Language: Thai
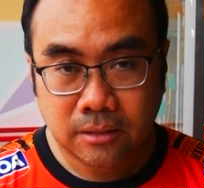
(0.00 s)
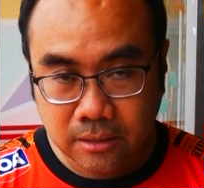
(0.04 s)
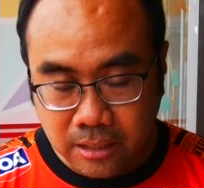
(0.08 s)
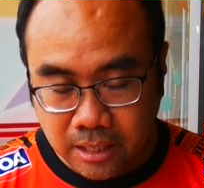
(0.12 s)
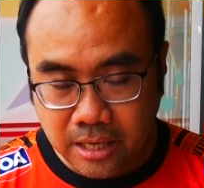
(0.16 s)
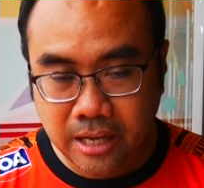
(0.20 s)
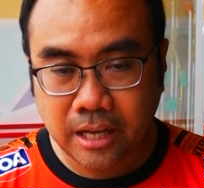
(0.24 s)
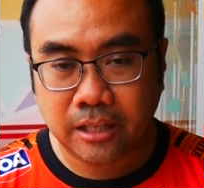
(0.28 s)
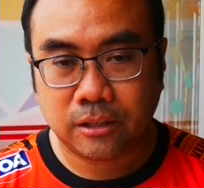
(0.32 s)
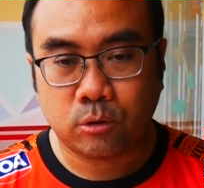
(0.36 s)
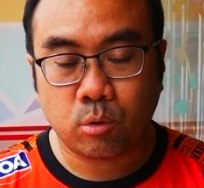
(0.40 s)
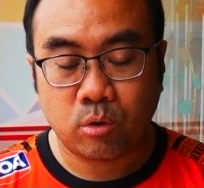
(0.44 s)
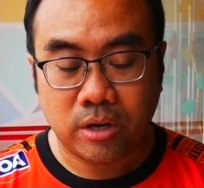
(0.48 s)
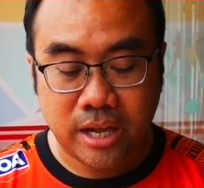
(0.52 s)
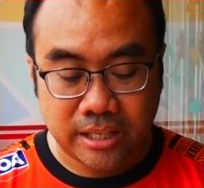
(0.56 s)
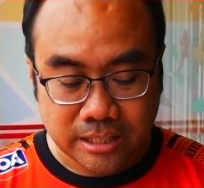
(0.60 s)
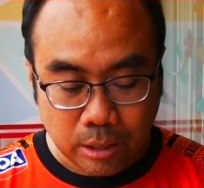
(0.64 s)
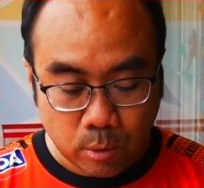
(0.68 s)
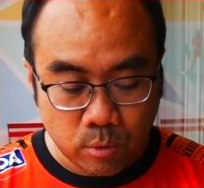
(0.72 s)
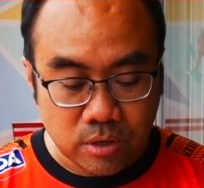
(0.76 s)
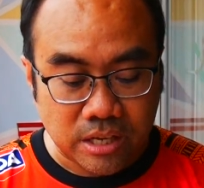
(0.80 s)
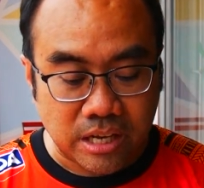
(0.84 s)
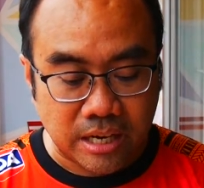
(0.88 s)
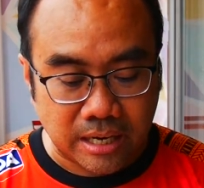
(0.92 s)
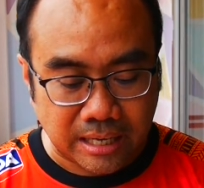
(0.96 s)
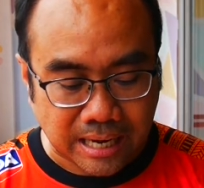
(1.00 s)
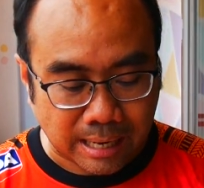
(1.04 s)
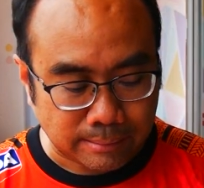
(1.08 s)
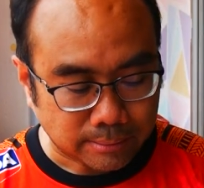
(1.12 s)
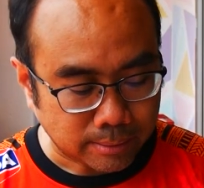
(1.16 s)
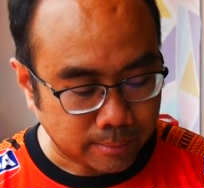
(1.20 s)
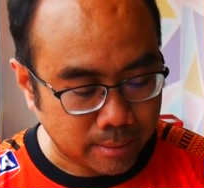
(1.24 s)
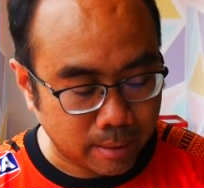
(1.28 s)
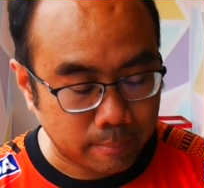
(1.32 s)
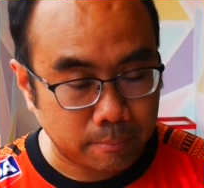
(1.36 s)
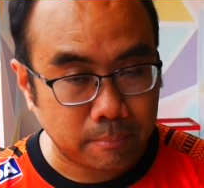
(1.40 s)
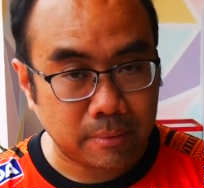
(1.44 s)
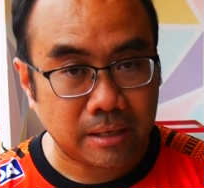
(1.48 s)
ที่ตัวเลขเท่านี้นะครับ
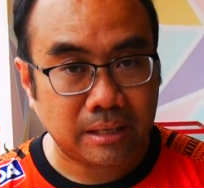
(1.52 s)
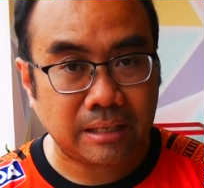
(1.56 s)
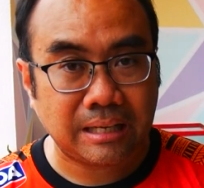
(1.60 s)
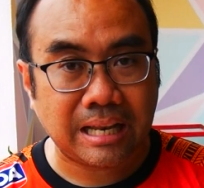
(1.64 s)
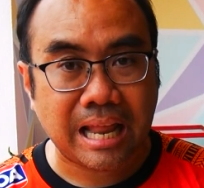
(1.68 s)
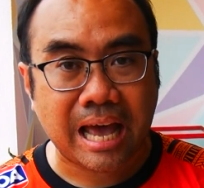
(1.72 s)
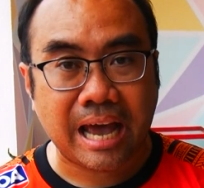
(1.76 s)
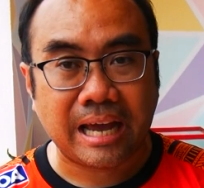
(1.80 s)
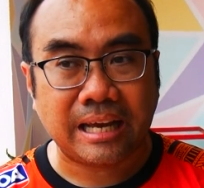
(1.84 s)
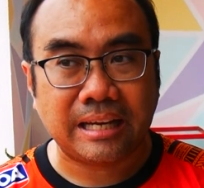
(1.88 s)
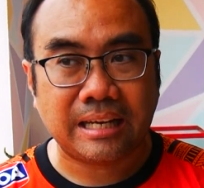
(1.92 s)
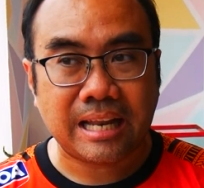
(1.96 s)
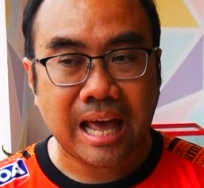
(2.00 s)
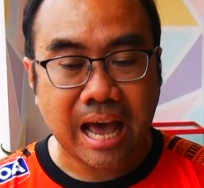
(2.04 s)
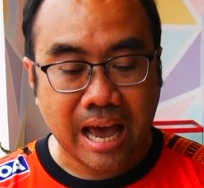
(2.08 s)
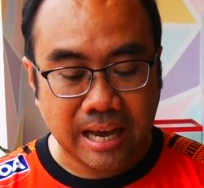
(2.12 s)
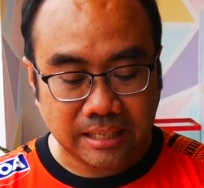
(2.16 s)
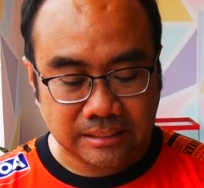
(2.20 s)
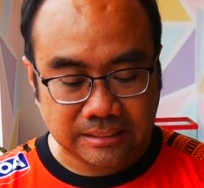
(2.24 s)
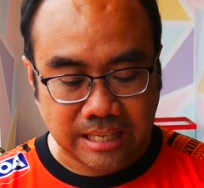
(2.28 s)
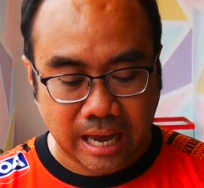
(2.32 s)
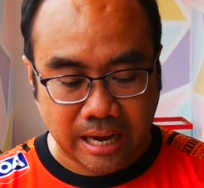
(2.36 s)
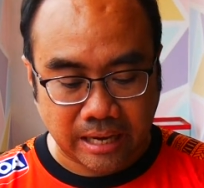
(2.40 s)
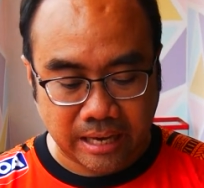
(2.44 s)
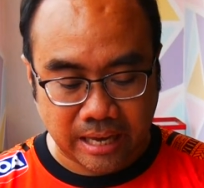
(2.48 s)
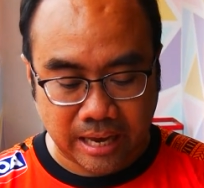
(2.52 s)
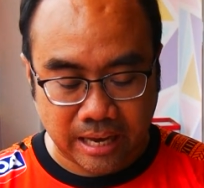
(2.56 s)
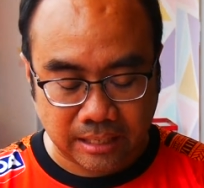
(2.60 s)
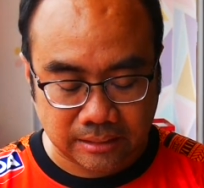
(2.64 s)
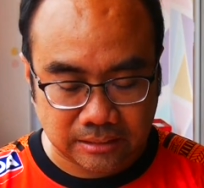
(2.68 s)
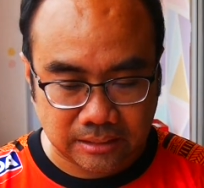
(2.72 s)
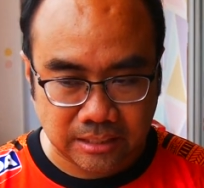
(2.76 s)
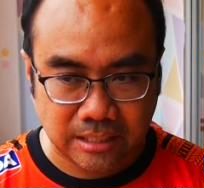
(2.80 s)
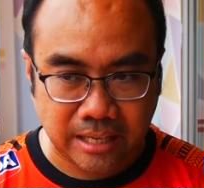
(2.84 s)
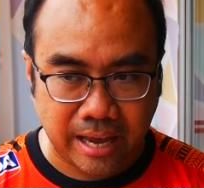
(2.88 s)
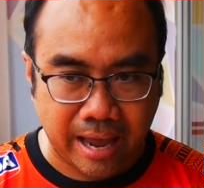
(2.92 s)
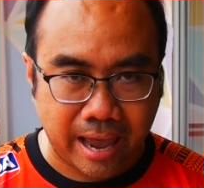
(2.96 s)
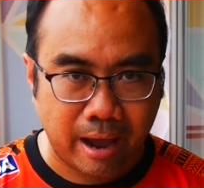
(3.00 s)
สำหรับรายได้จาก
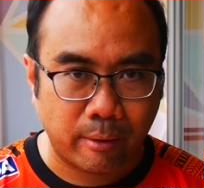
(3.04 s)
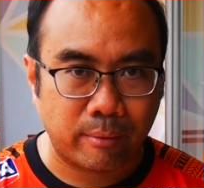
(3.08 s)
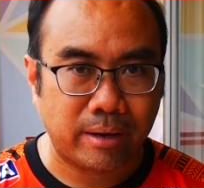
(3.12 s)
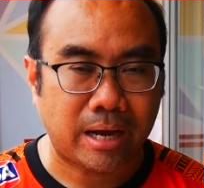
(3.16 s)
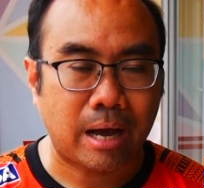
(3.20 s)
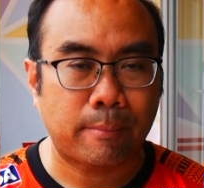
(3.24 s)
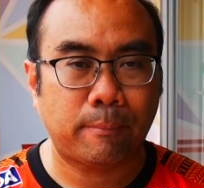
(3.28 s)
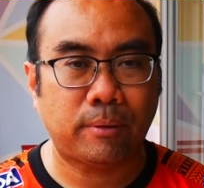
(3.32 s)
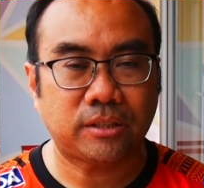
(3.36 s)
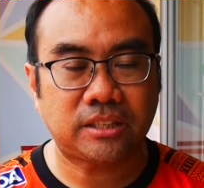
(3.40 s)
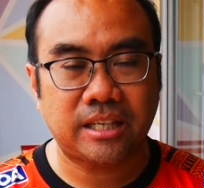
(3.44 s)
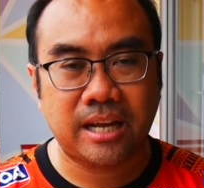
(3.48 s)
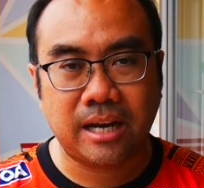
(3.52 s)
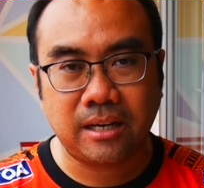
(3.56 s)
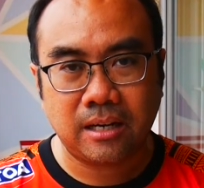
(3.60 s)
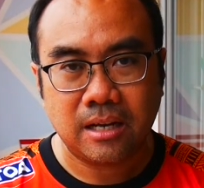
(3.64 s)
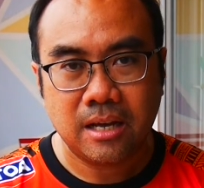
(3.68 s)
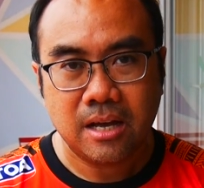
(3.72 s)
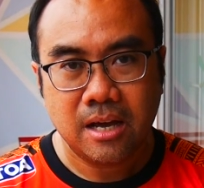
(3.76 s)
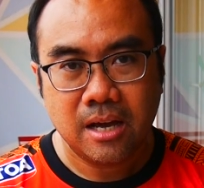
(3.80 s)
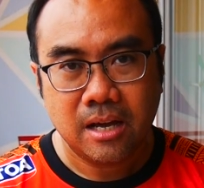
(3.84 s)
ACL นะครับเพราะฉะนั้น